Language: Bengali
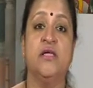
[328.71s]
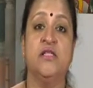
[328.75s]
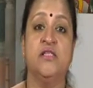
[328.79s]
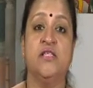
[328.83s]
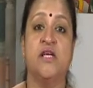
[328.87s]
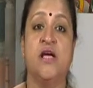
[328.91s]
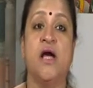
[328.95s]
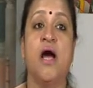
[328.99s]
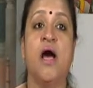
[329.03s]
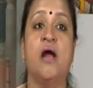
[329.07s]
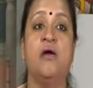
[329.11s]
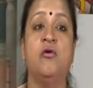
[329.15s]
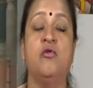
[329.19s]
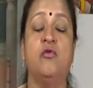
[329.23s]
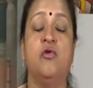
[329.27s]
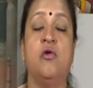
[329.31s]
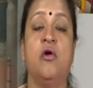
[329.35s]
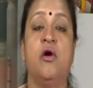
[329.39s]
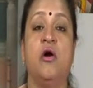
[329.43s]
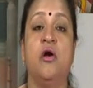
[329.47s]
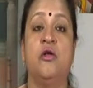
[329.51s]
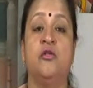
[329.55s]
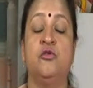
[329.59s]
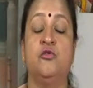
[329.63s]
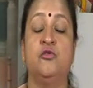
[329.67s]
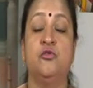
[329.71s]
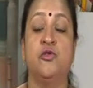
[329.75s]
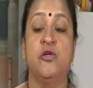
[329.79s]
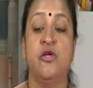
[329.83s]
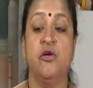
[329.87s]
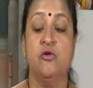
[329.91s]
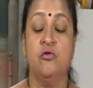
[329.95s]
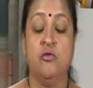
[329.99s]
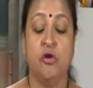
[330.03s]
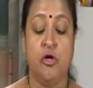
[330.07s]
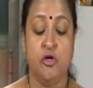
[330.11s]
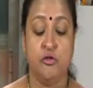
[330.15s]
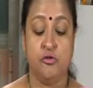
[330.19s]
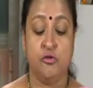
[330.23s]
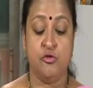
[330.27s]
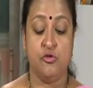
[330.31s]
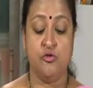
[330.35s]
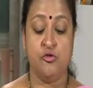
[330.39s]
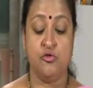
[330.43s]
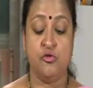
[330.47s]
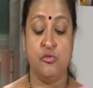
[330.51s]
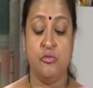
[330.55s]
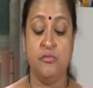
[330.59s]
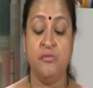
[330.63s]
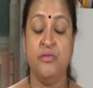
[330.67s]
যে কারোর হয়তো কেউ হয়তো
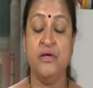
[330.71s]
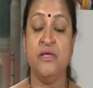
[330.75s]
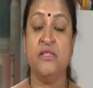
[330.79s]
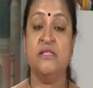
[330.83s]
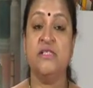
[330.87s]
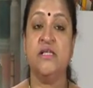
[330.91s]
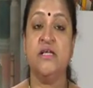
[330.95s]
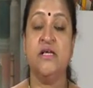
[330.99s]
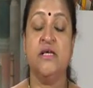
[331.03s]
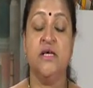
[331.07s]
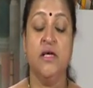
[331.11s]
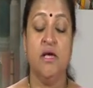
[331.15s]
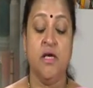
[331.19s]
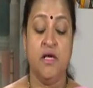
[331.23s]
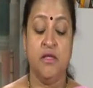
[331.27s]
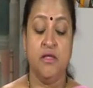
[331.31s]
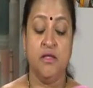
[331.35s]
জন্মেছেই